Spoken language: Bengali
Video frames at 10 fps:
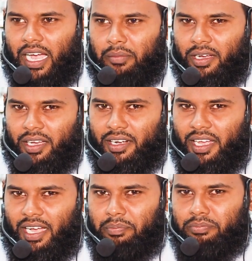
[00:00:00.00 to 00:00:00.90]
আমার
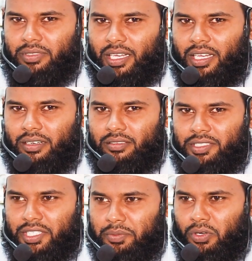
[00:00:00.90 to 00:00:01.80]
আপনার
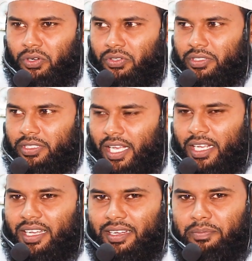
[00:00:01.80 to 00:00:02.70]
জীবন
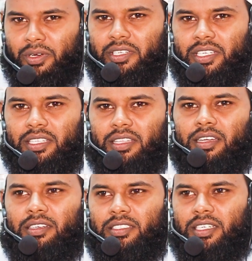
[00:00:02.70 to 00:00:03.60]
টাকা পয়সা
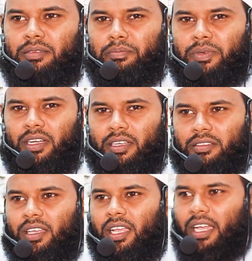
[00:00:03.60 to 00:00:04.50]
দান সম্পদ
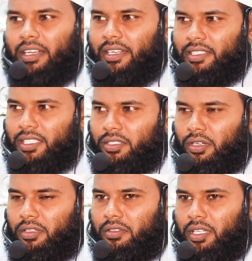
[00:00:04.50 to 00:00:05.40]
নিজের
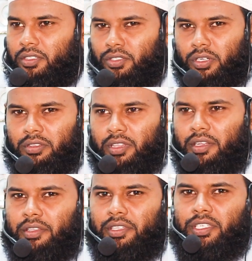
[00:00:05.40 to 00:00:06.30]
সন্তান
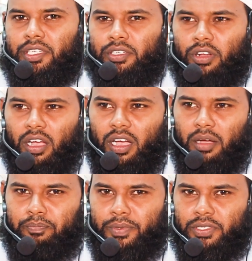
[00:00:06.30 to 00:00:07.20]
সন্তানদের সব
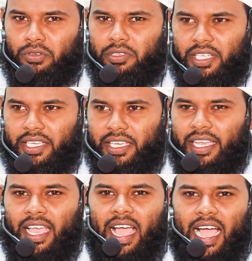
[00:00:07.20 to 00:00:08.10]
কিছুর থেকে
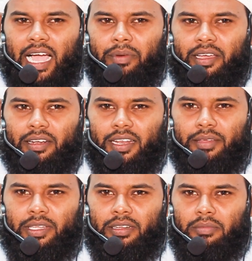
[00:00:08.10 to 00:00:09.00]
আমার
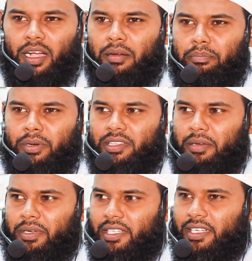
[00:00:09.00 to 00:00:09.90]
নবীর মাহব্বত
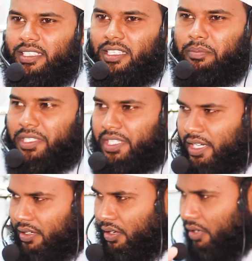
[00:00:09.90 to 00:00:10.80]
আমাদের কাছে বেশি
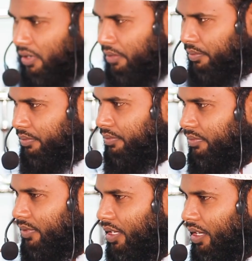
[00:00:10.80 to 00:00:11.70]
না কম
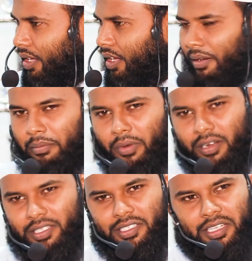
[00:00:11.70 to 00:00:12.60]

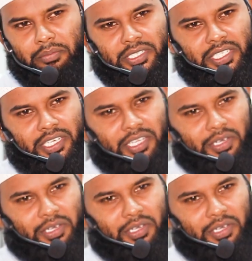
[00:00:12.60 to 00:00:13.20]
মর্যাদা বেশি না